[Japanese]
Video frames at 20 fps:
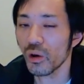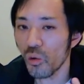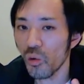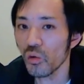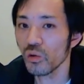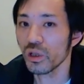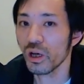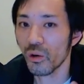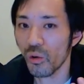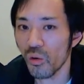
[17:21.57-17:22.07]

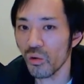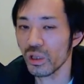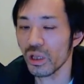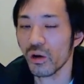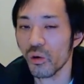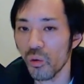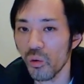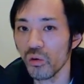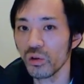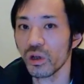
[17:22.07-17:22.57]
こうだ、こうだ、
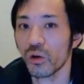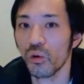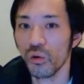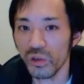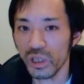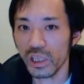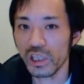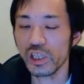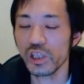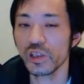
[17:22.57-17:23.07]
こうで、こ
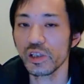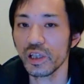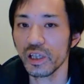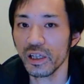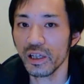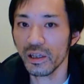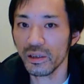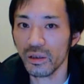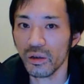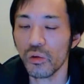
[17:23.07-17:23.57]
んな実績
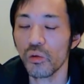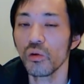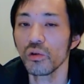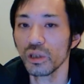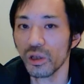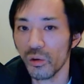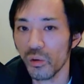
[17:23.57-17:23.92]
があって、こうで、